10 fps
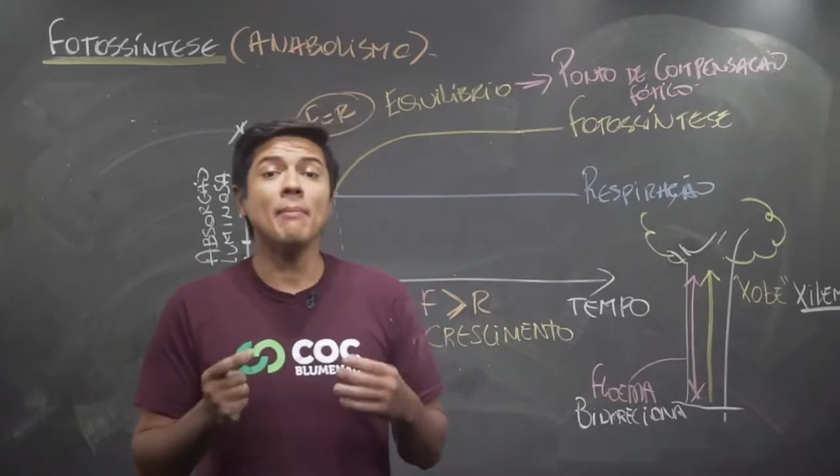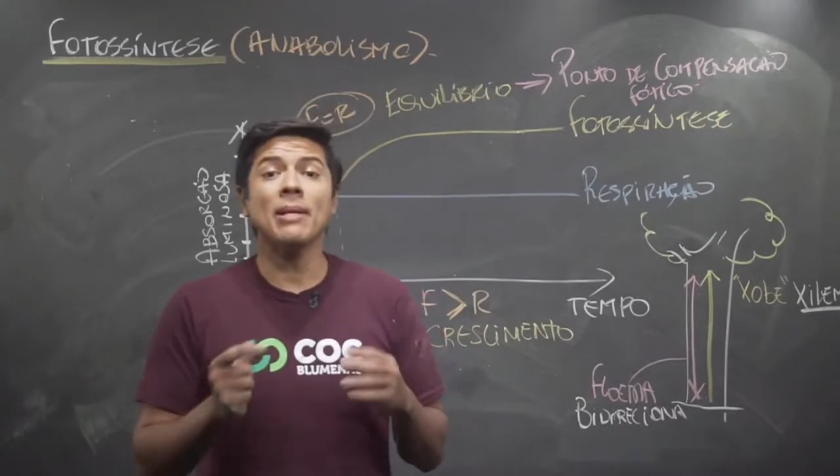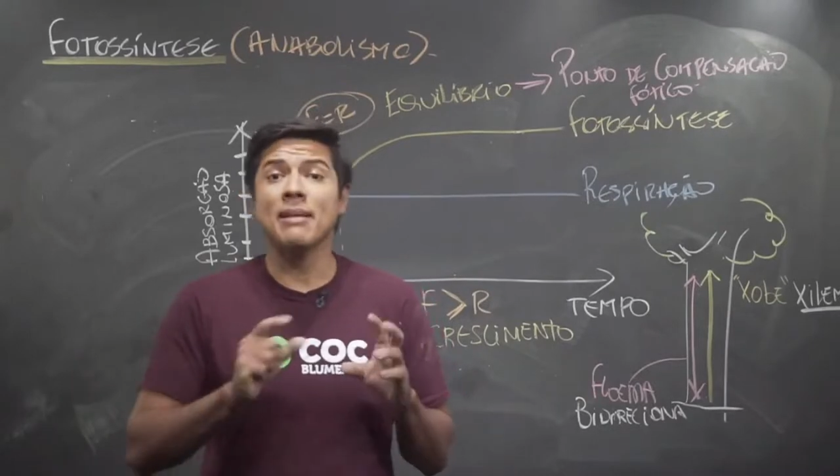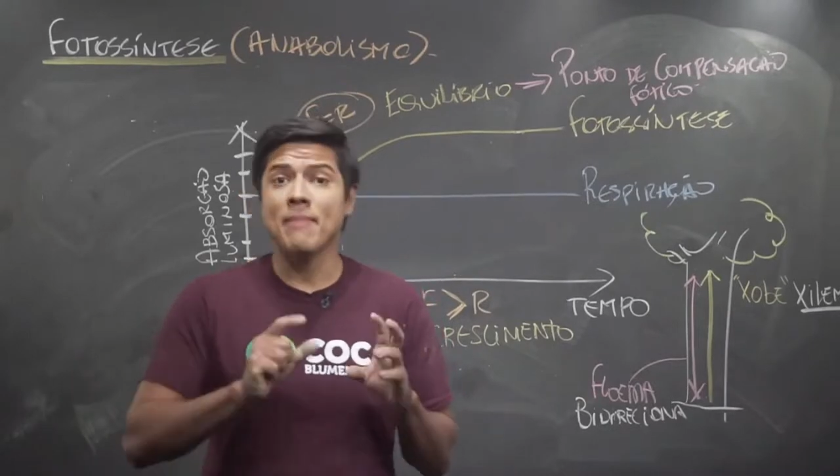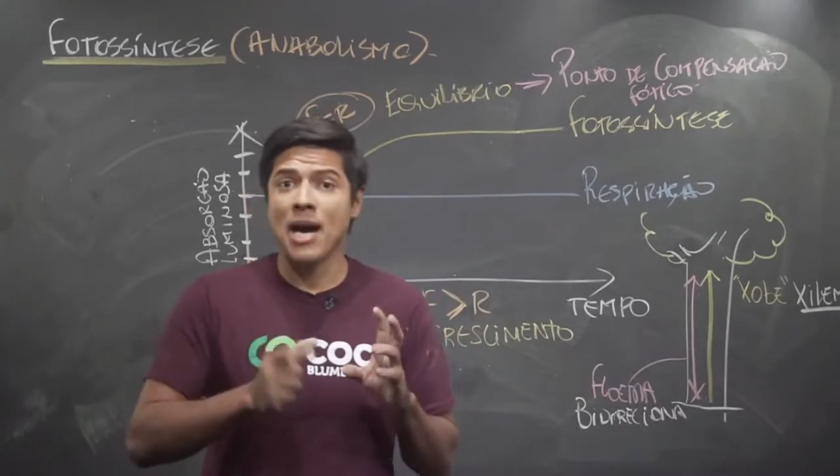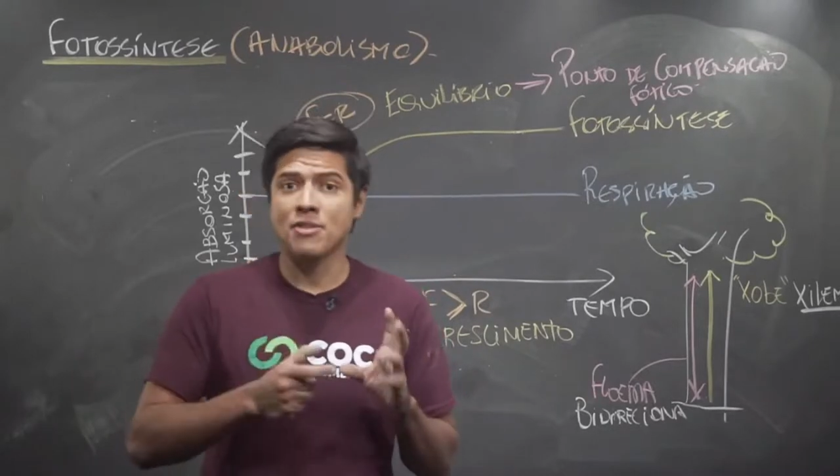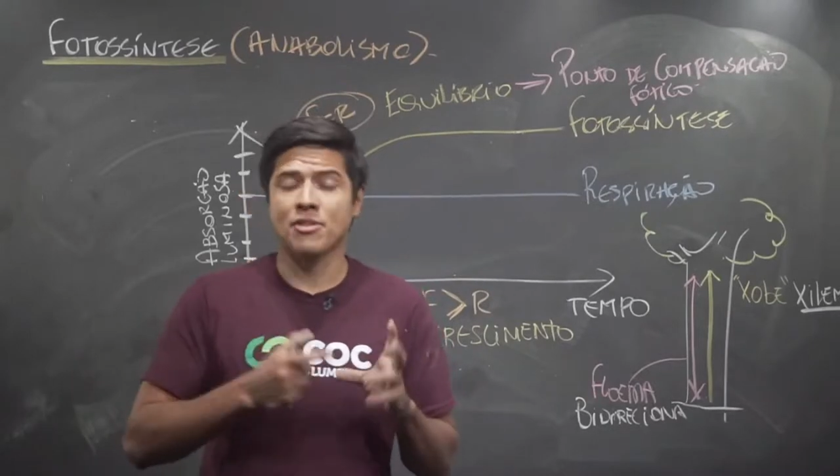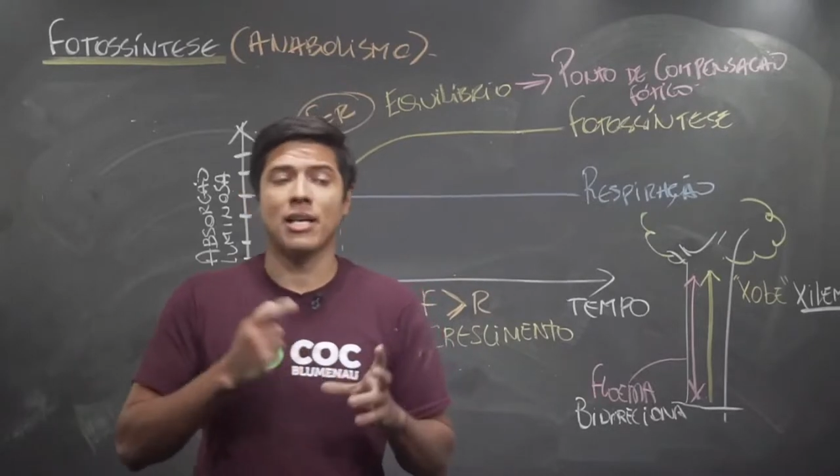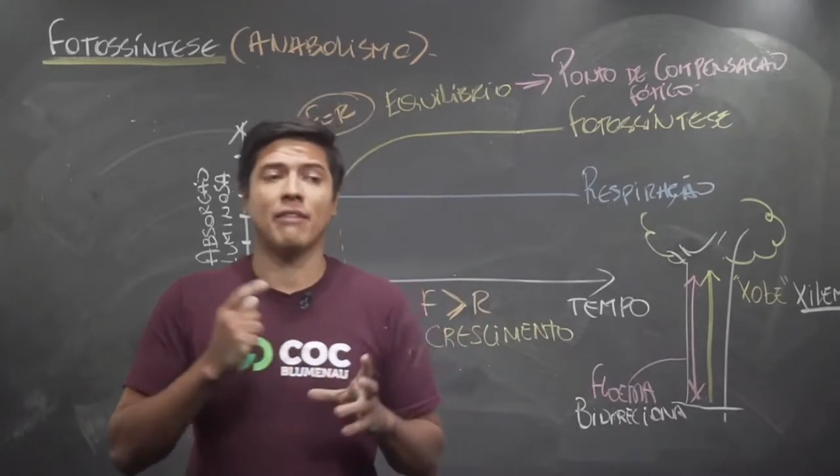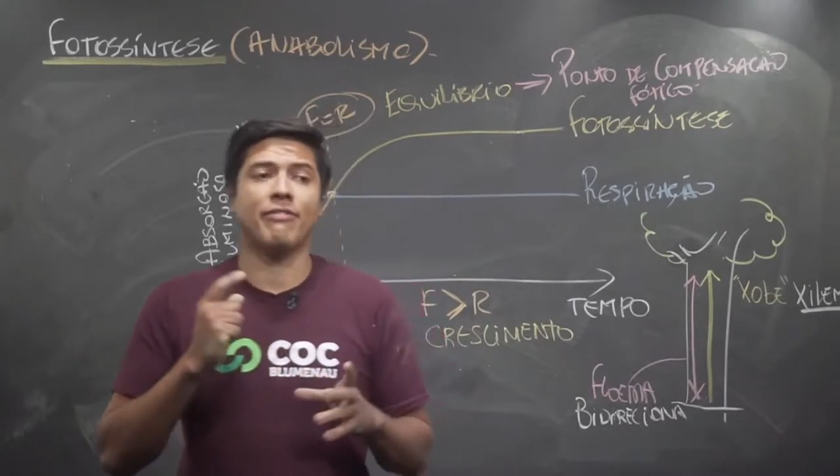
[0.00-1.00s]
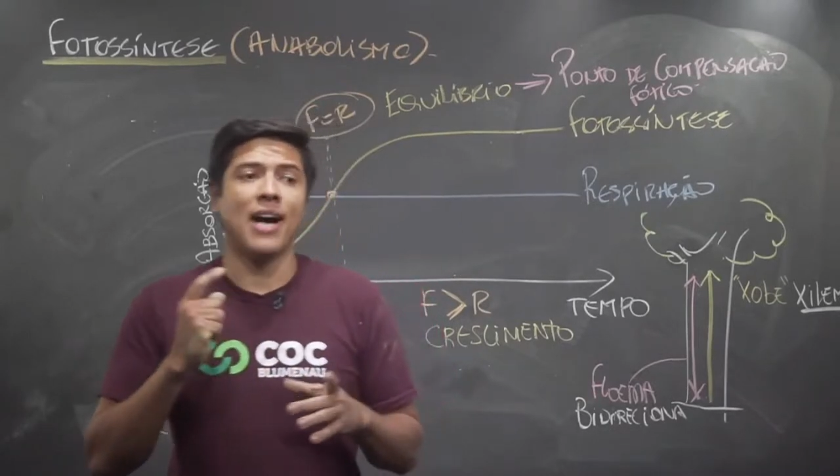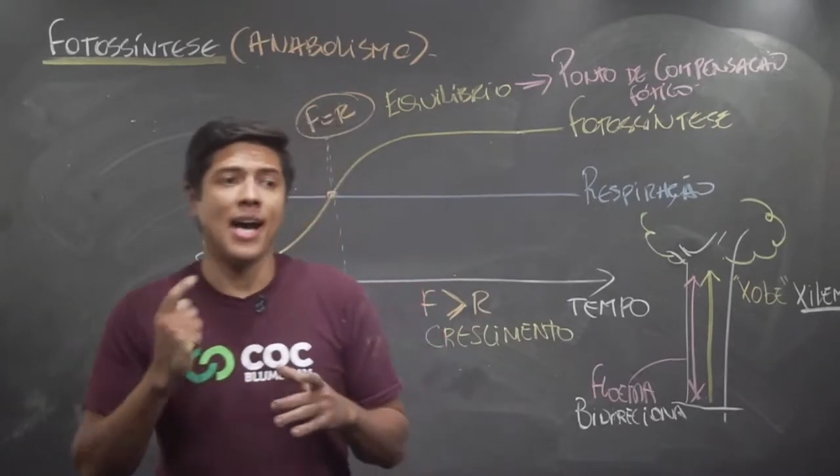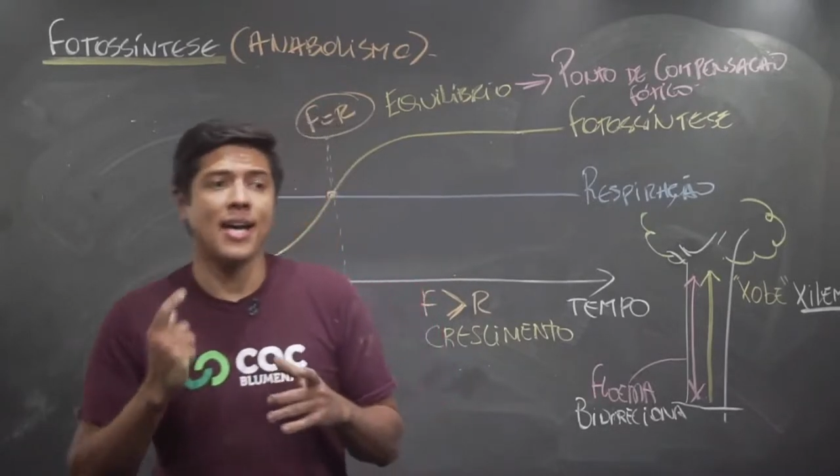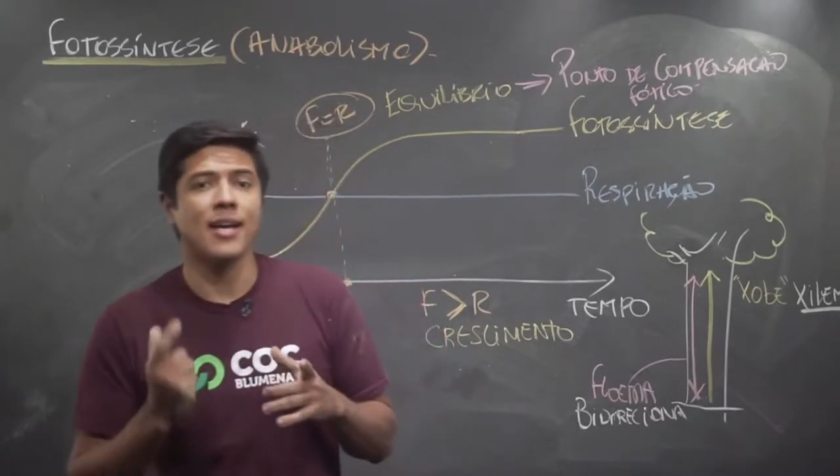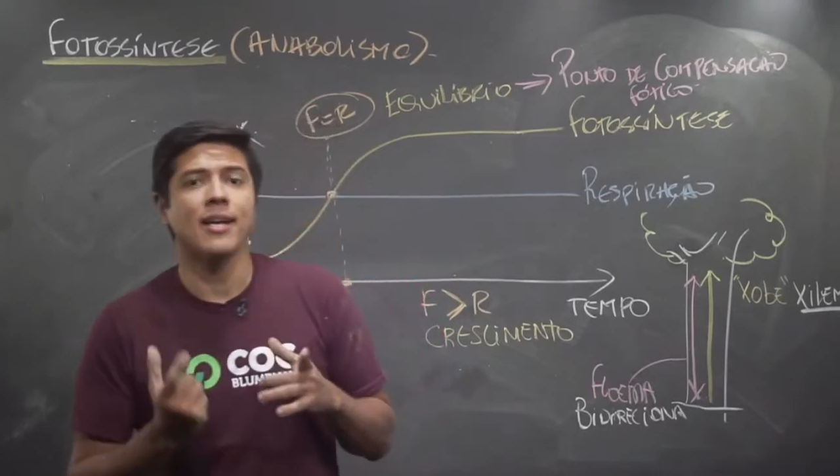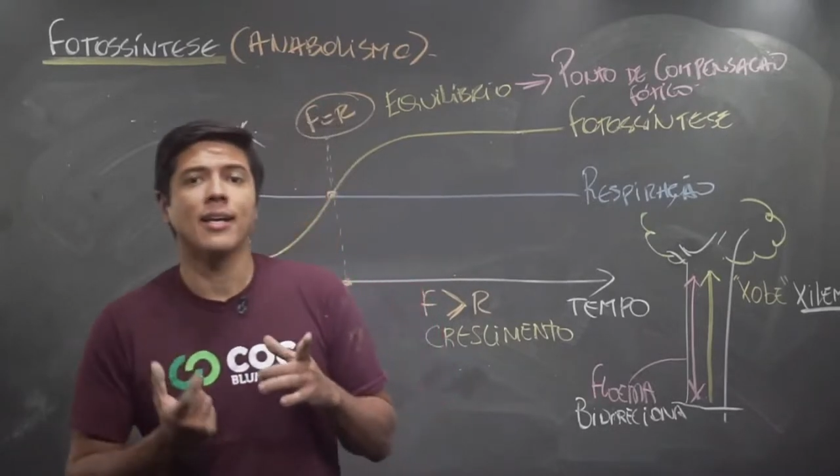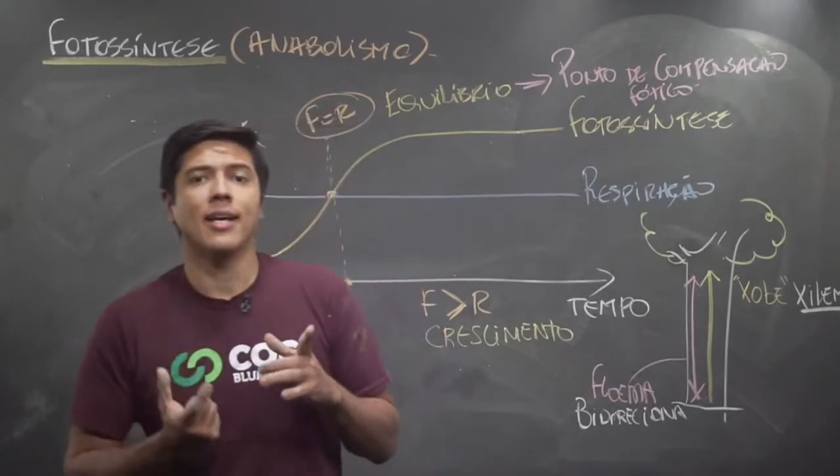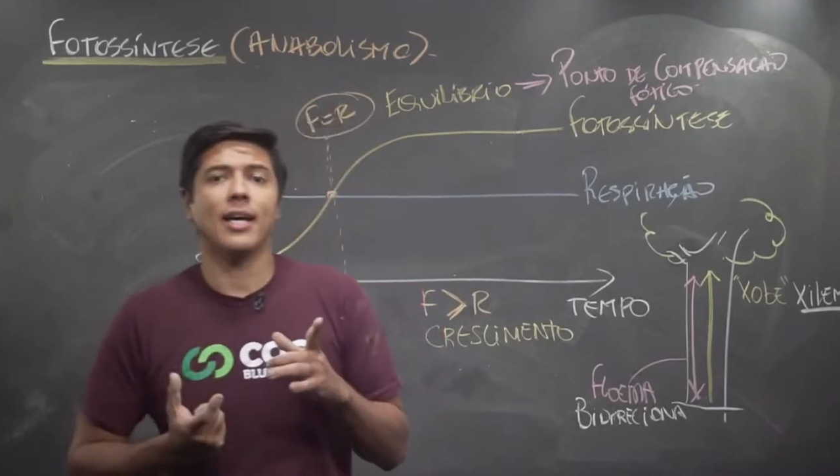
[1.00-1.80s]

até a matemática, ela vai